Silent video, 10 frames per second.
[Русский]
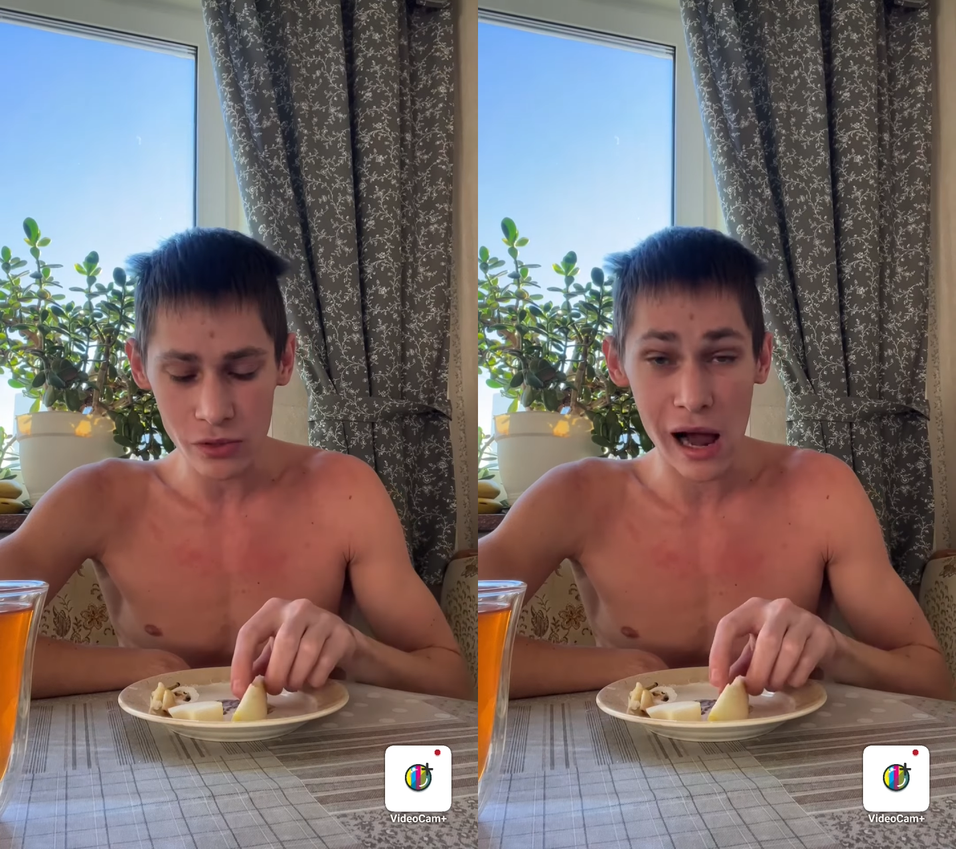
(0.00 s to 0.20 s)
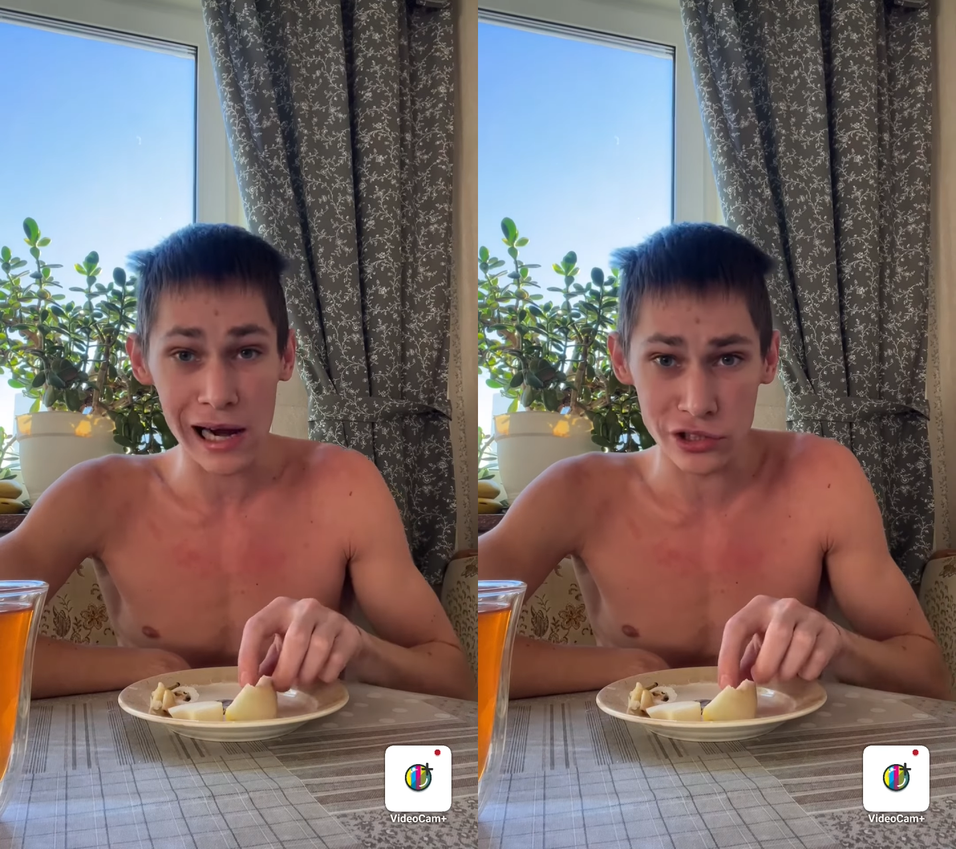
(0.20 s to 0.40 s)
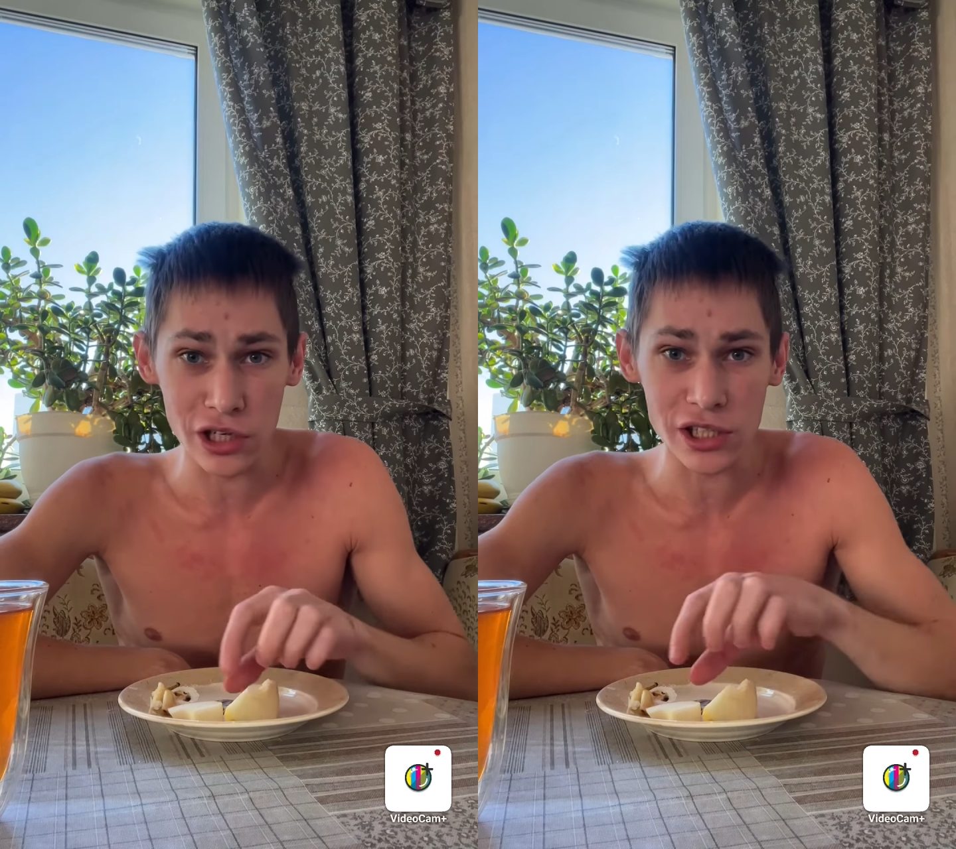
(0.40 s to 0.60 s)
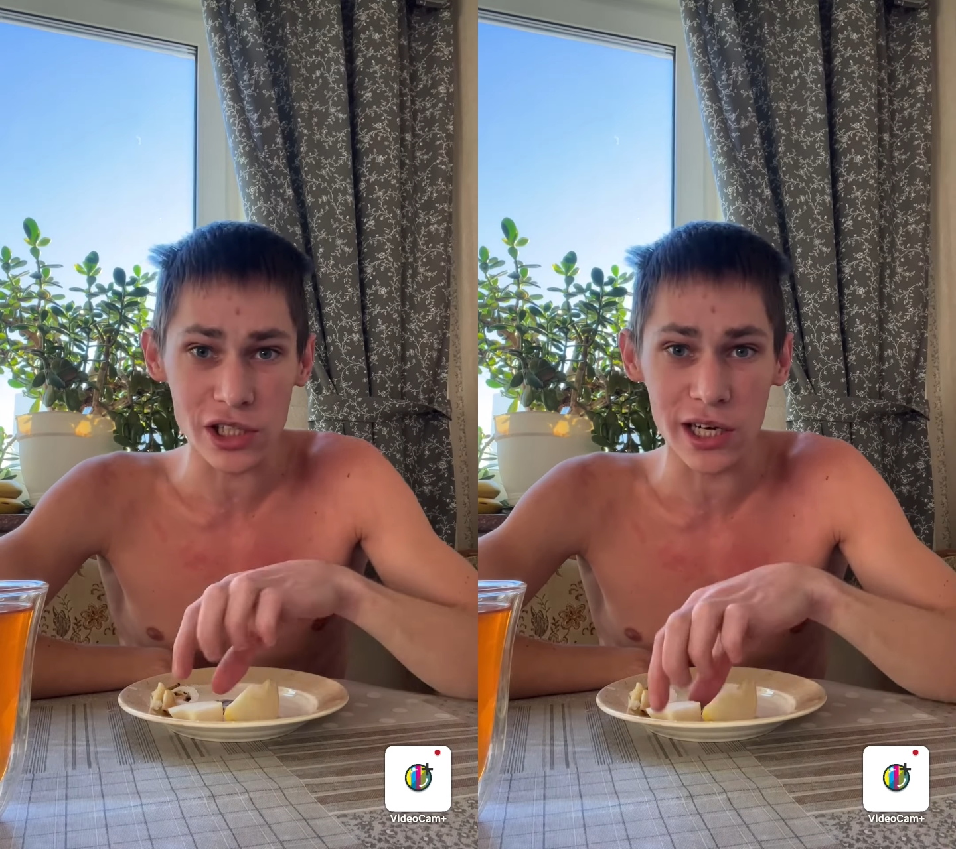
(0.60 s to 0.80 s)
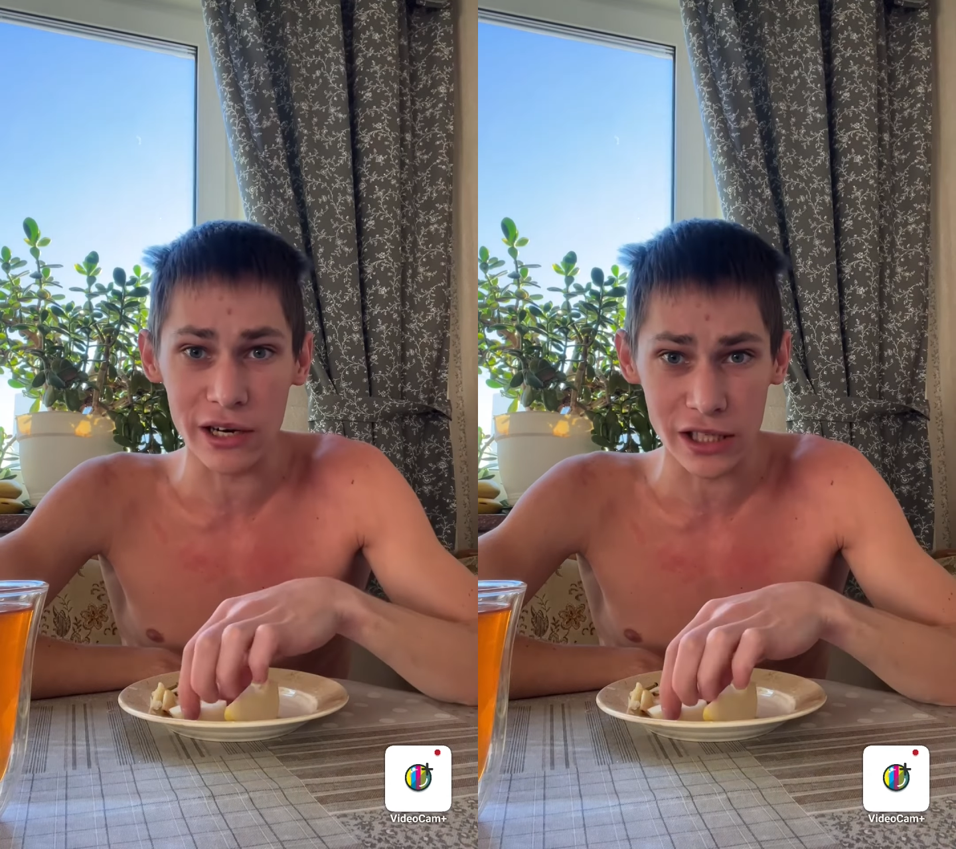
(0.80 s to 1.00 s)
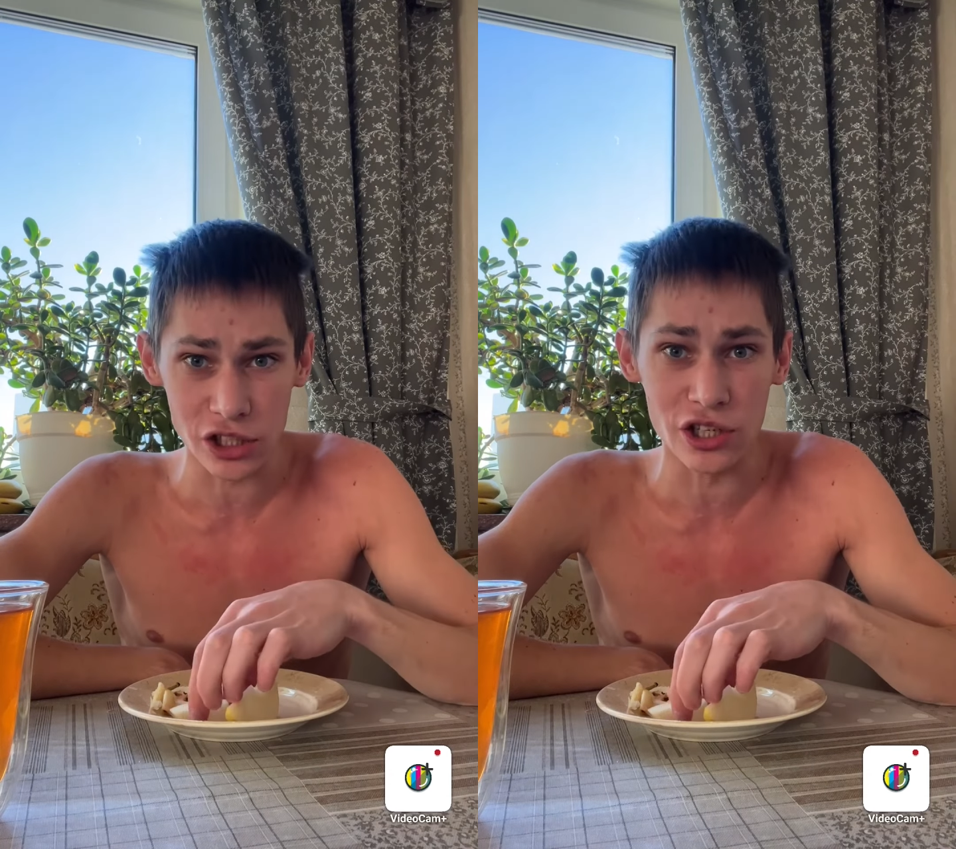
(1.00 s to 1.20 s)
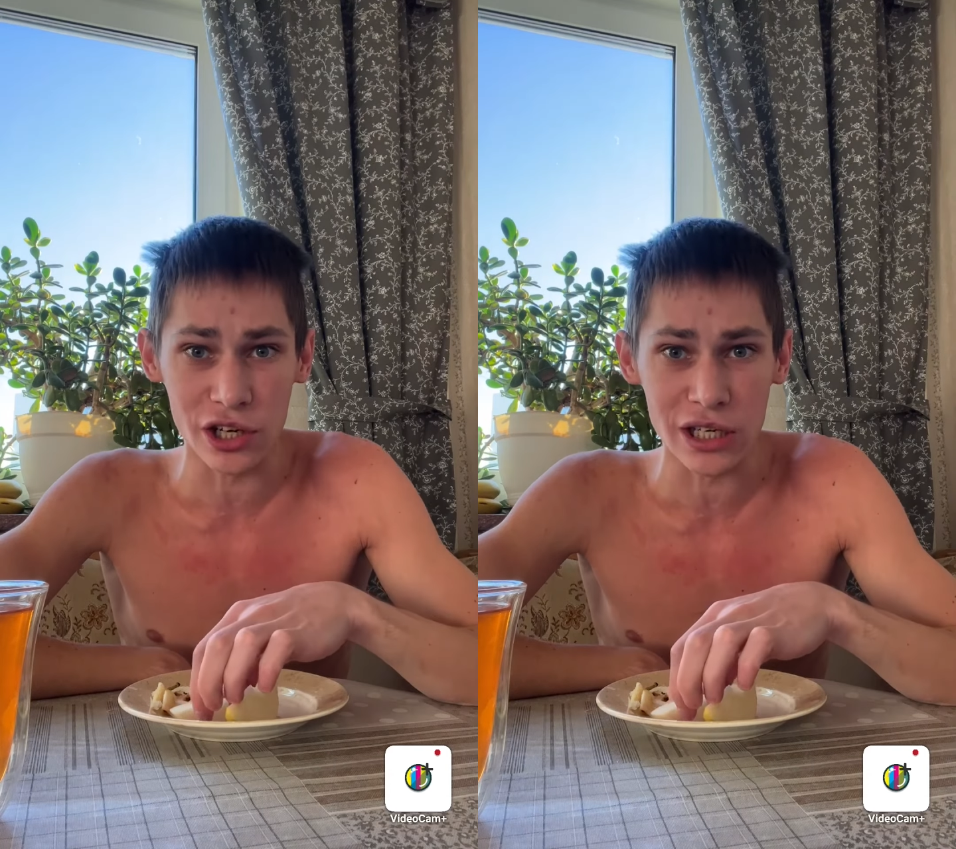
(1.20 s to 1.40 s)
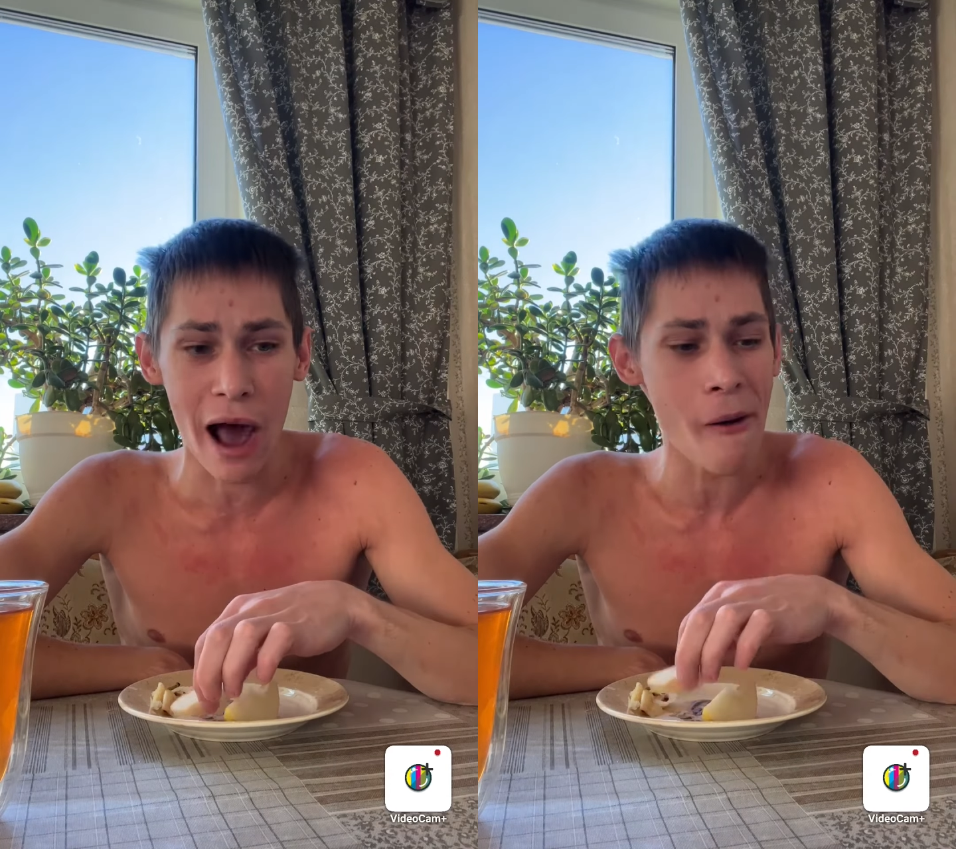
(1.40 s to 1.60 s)
А третий говорит, ни
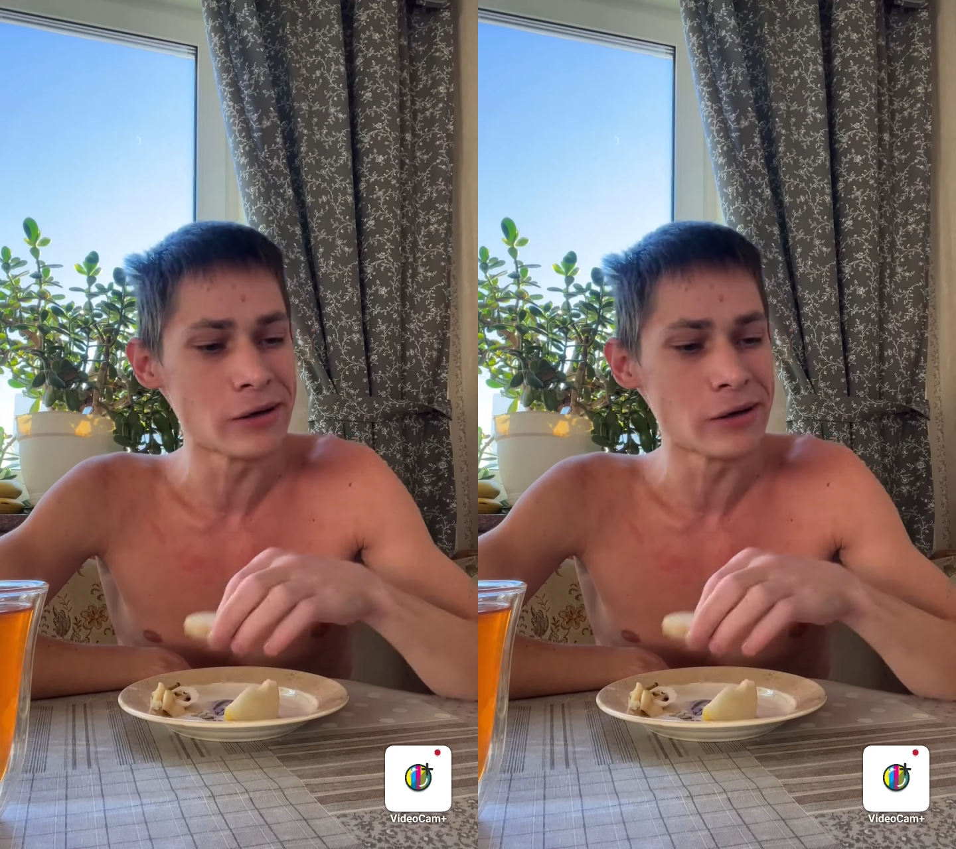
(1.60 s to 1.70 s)
хрена,